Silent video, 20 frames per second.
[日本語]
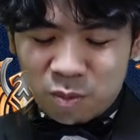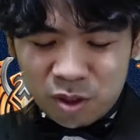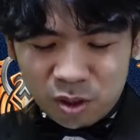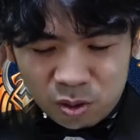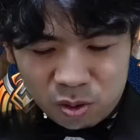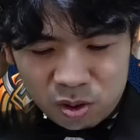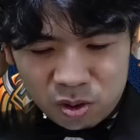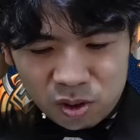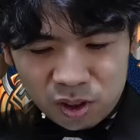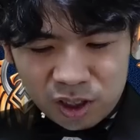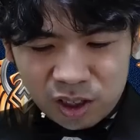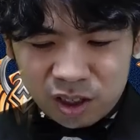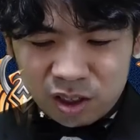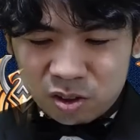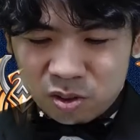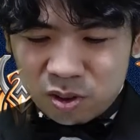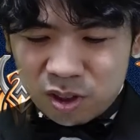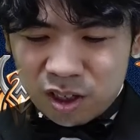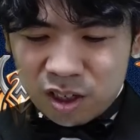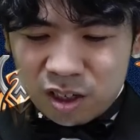緑の
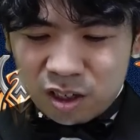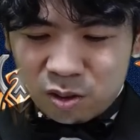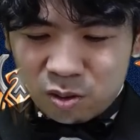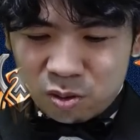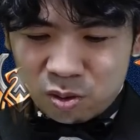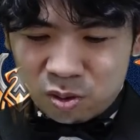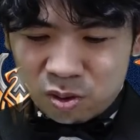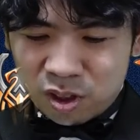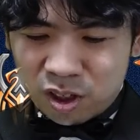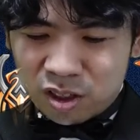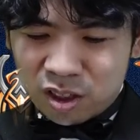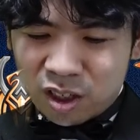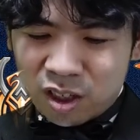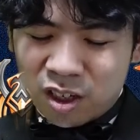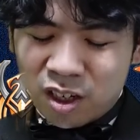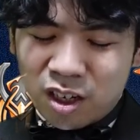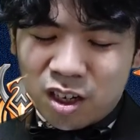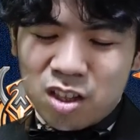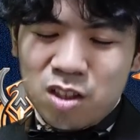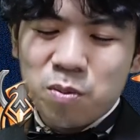カードはどんぐらいあった？
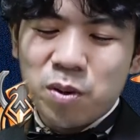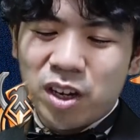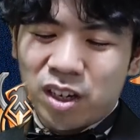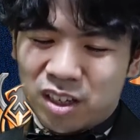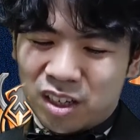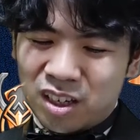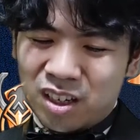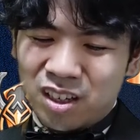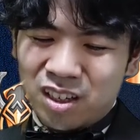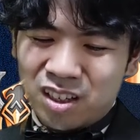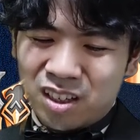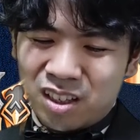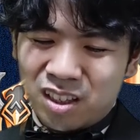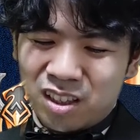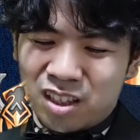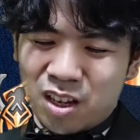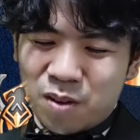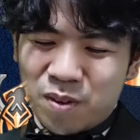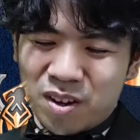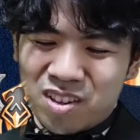レア1枚か。
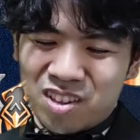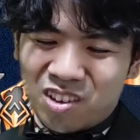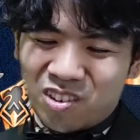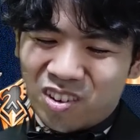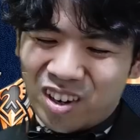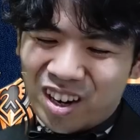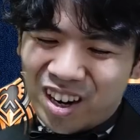出ました。こ